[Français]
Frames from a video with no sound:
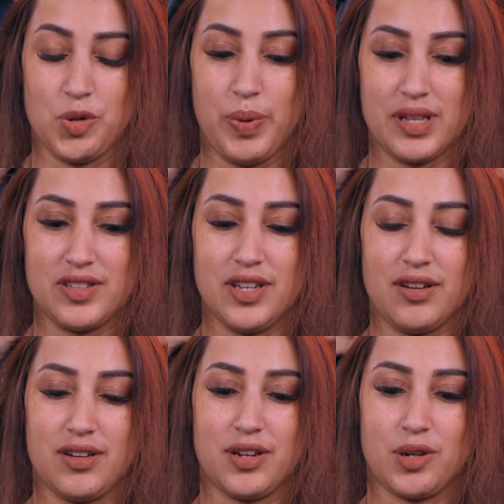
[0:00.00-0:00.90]
le
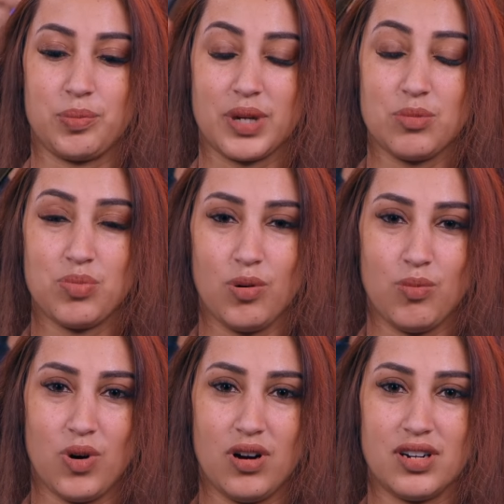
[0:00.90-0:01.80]
pasteur euh, prie pour
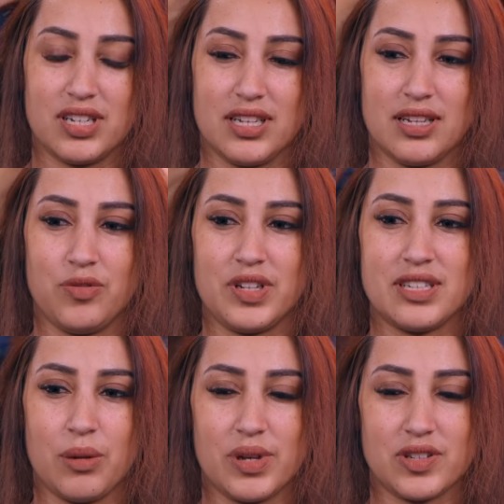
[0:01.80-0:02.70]
moi et en fait,
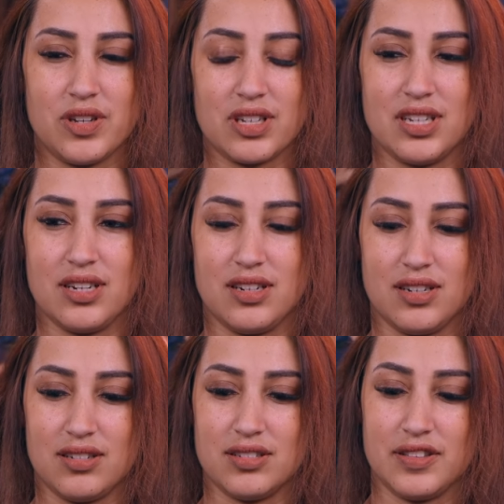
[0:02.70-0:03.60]
c'est un pasteur qui
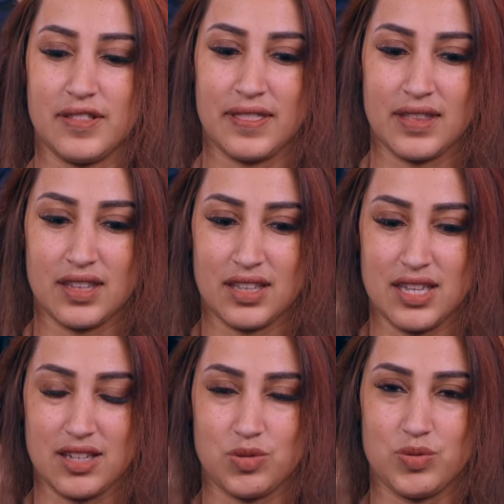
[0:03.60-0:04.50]
a,
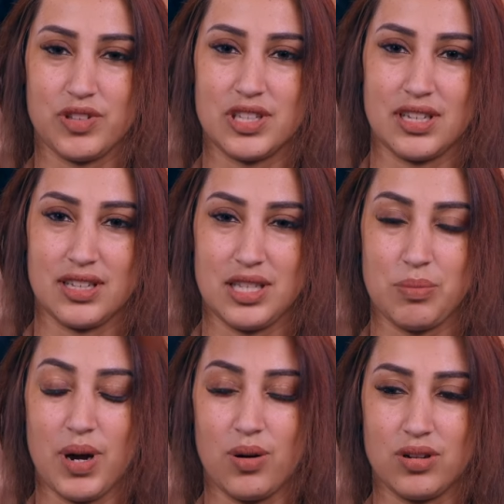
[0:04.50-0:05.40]
qui a souvent des, des
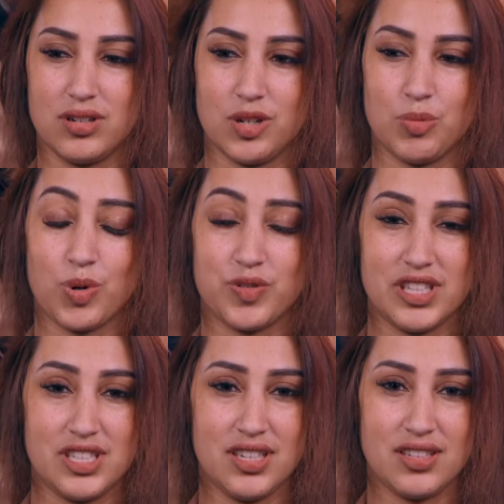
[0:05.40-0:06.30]
paroles
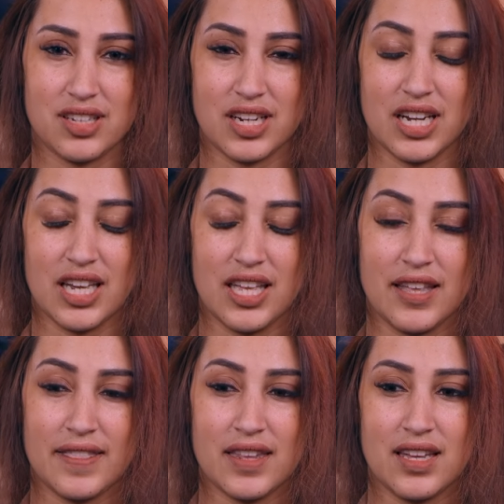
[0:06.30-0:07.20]
prophétiques. Ok.
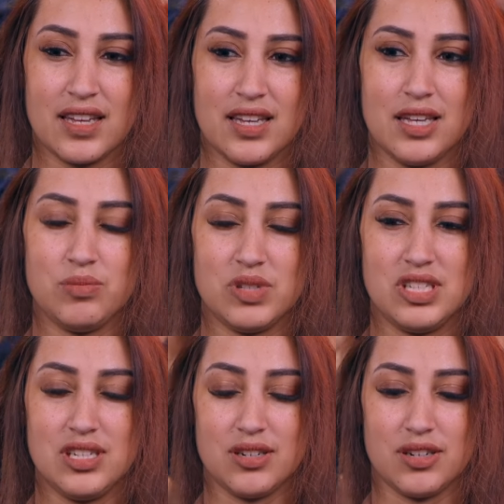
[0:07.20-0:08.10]
Et il me
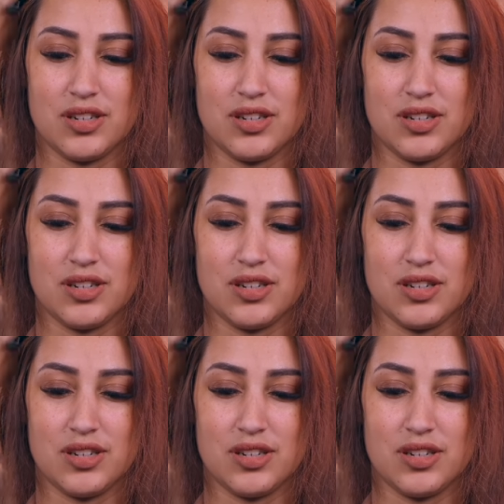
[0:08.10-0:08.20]
dit